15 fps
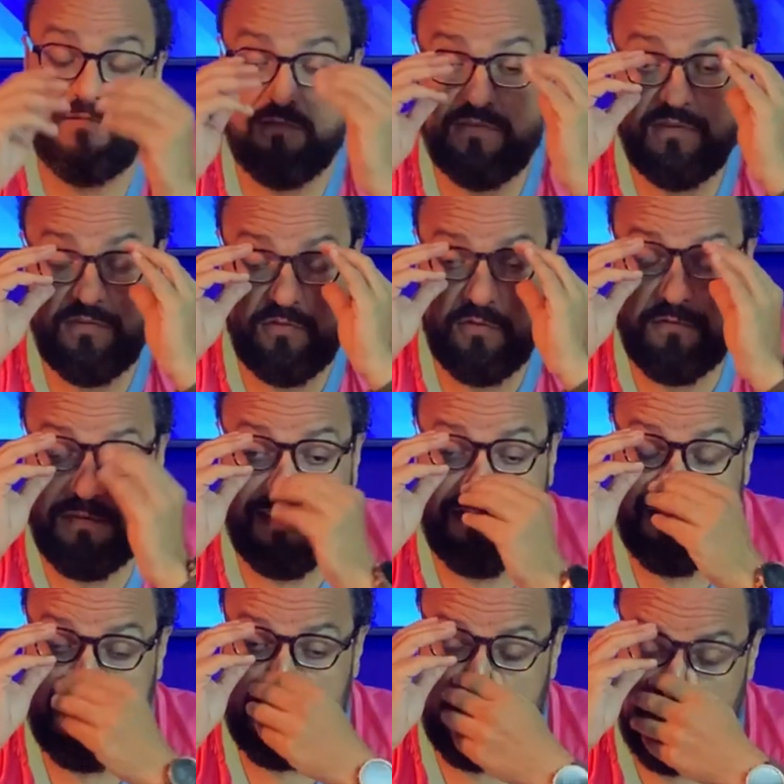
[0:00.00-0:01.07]
os
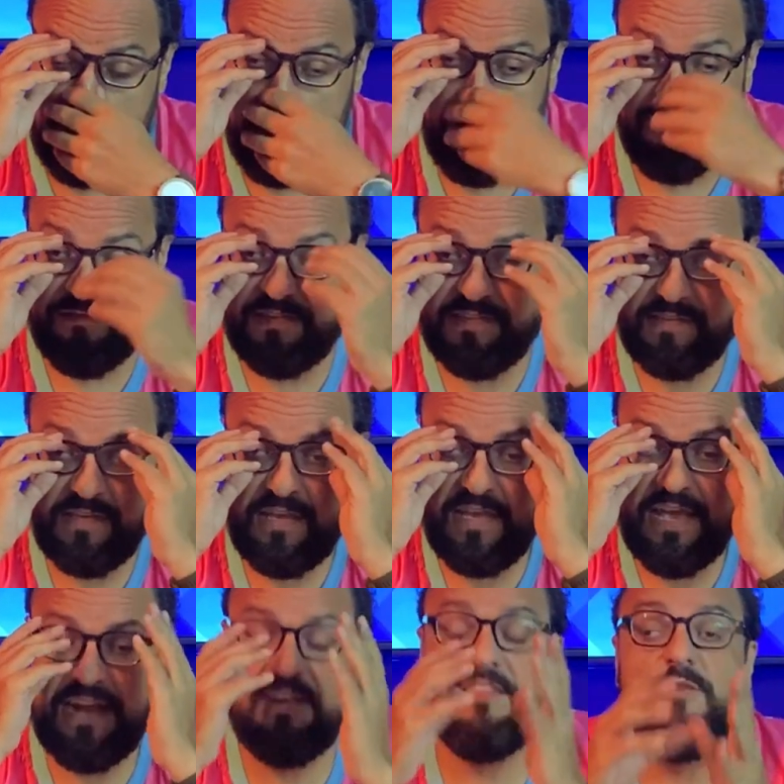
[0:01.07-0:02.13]
estofados de automóveis,
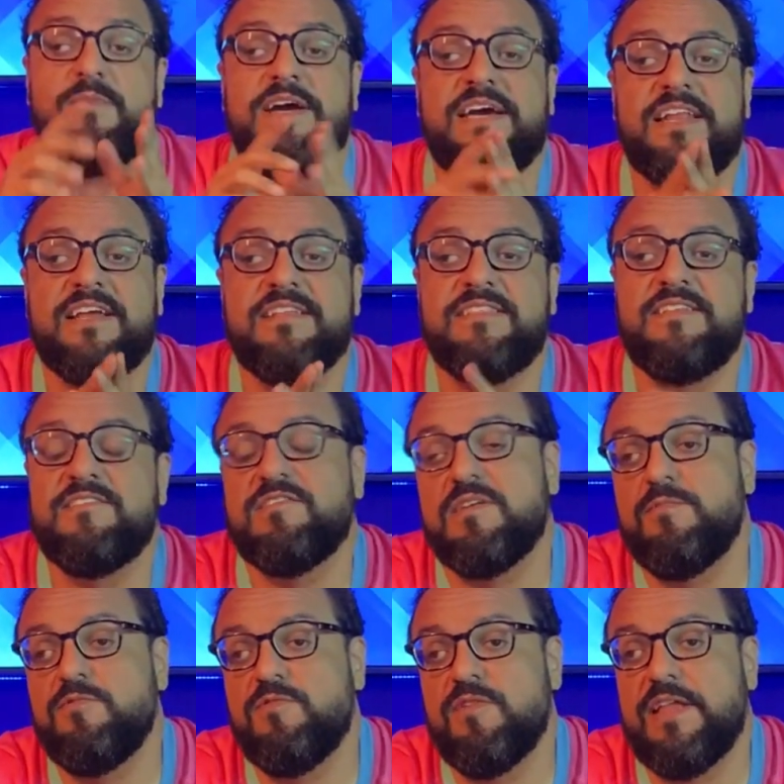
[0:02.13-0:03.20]
ele tem uma
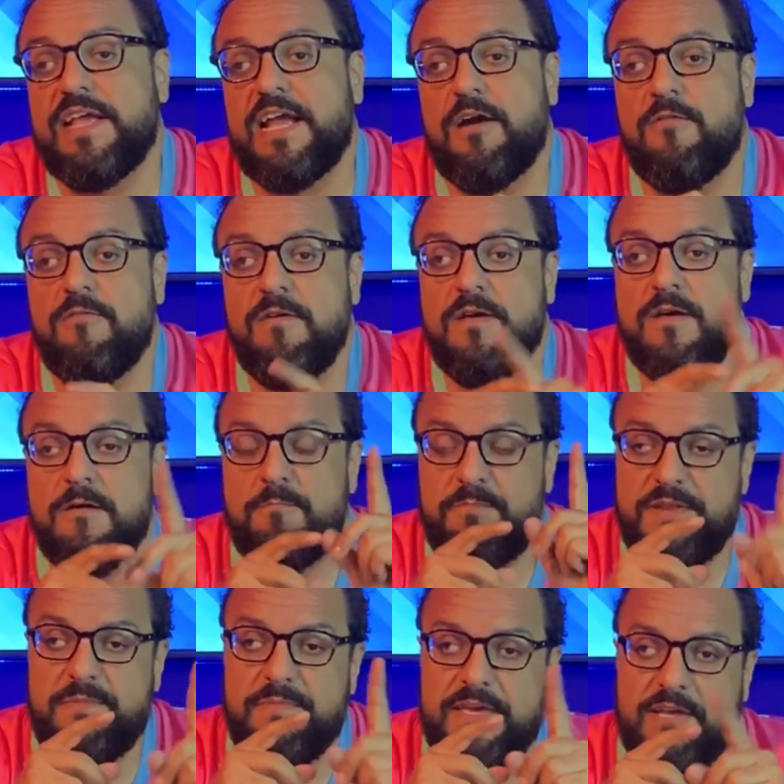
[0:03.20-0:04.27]
característica muito legal.
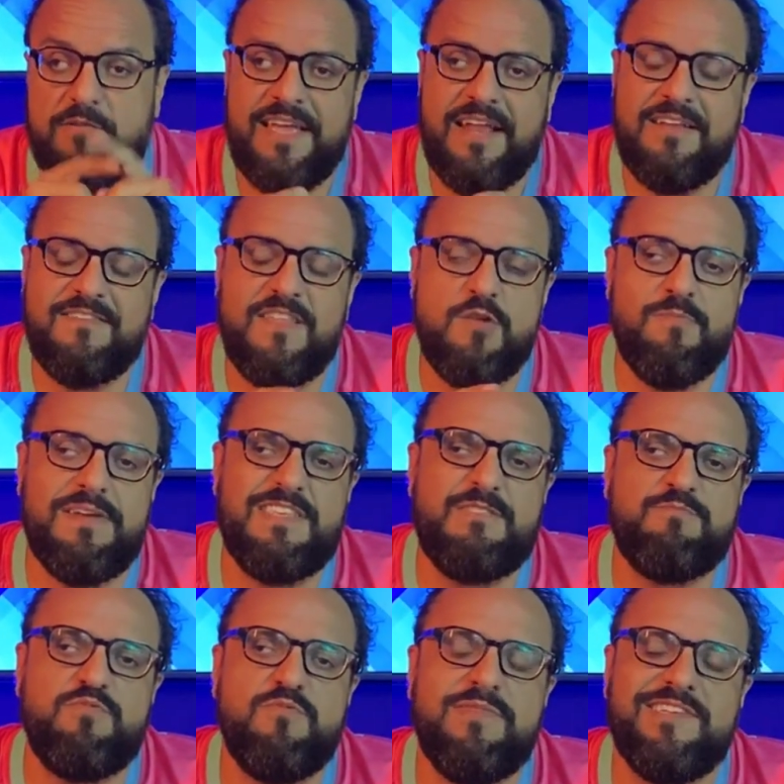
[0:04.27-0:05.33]
Primeiro, eles têm uma
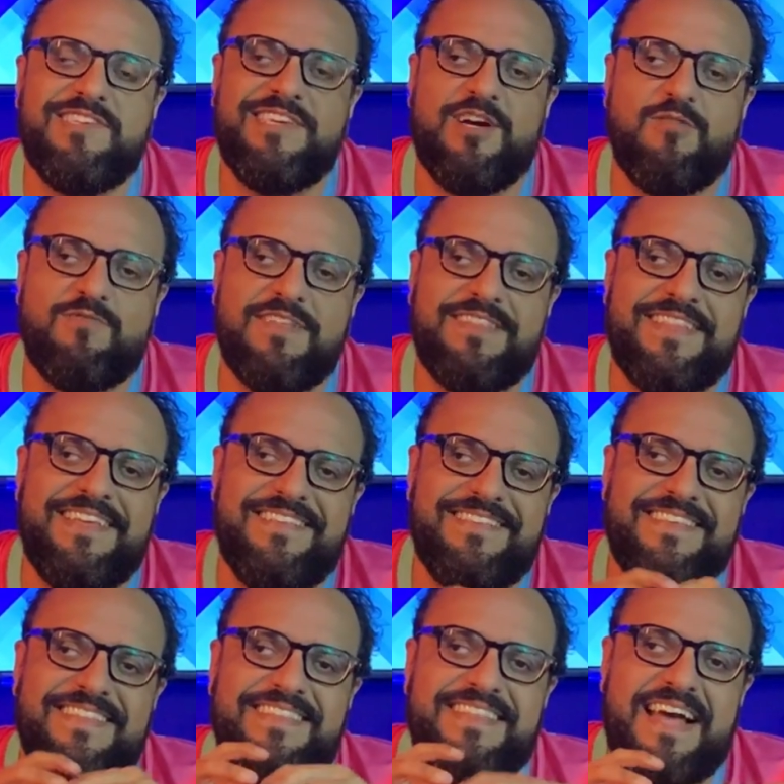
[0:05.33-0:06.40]
espuma de alta
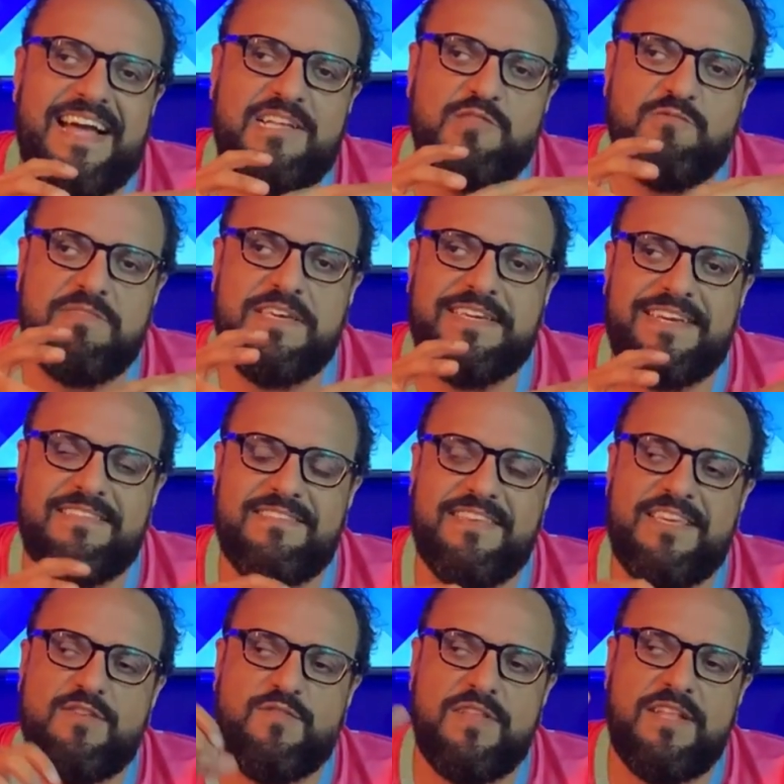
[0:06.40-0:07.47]
densidade. O que quer dizer
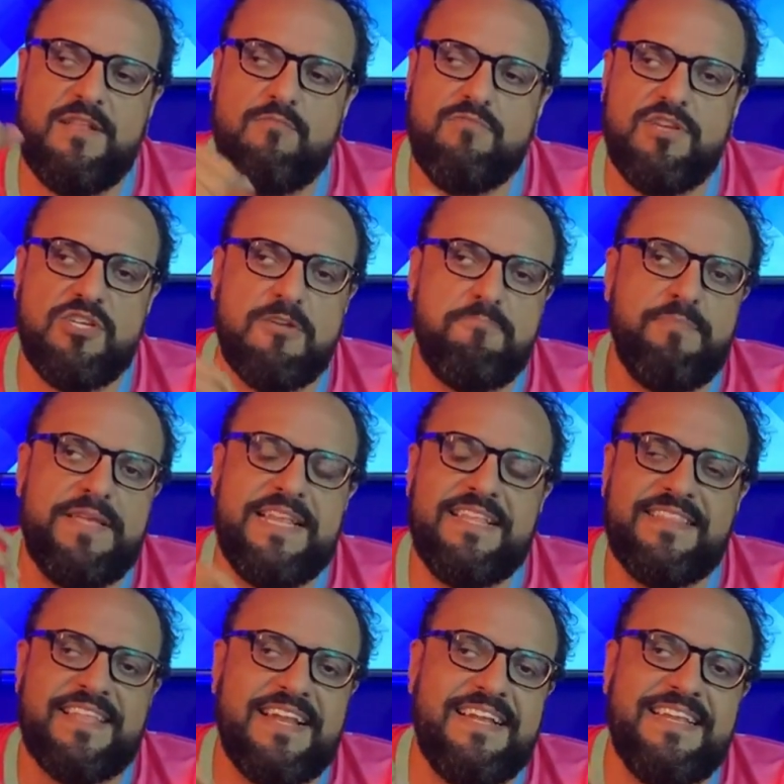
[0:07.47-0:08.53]
isso? Ela não deixa
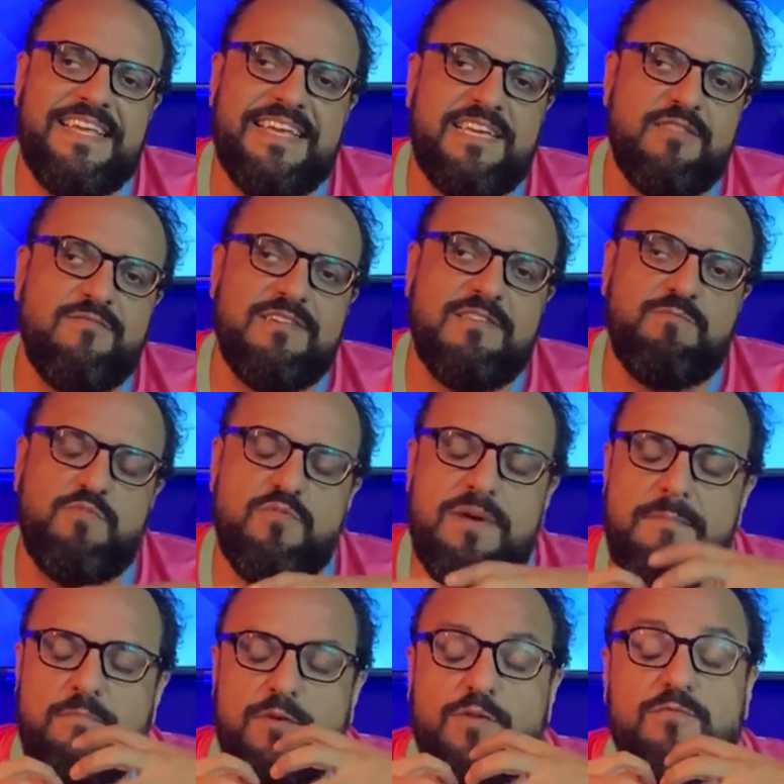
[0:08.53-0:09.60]
penetrar líquido. A
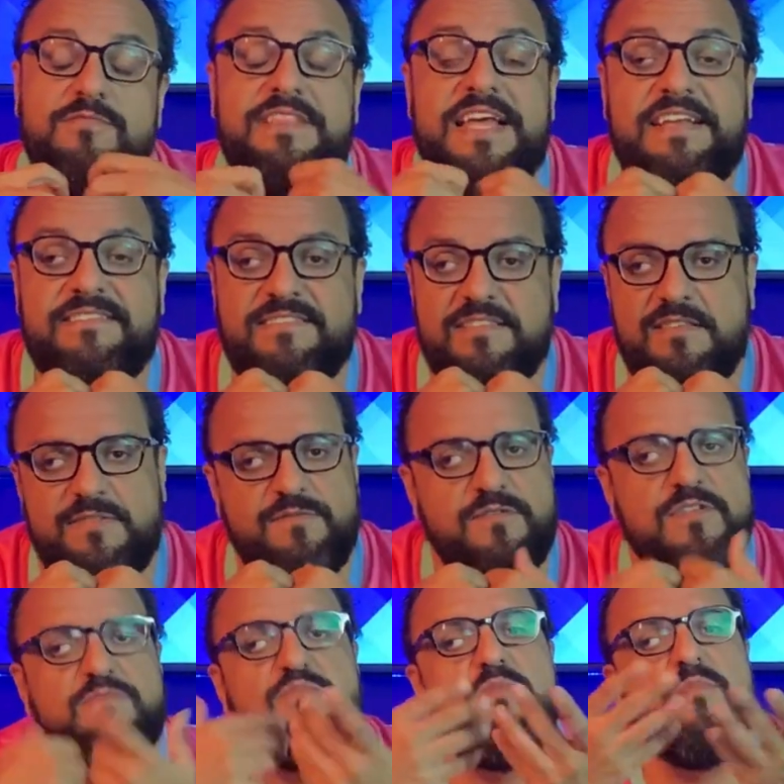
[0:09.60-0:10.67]
espuma é muito densa se for
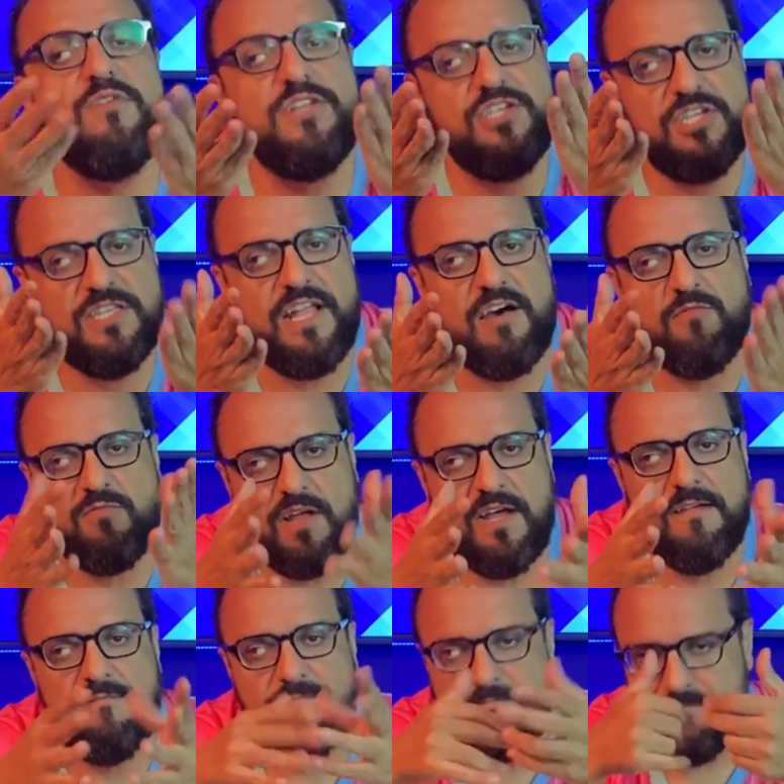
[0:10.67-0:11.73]
espuma original,
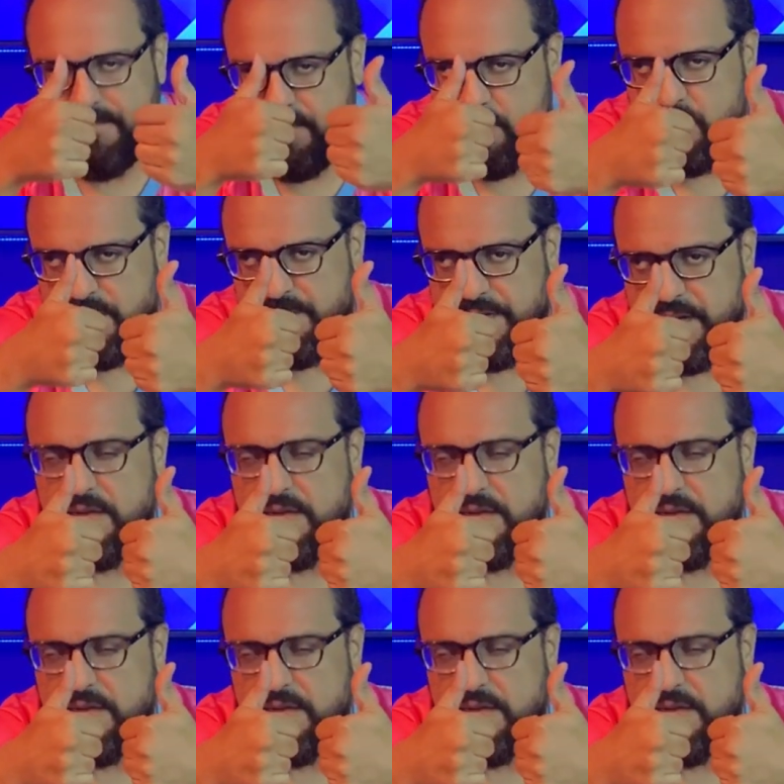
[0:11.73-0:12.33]
tá? Primeira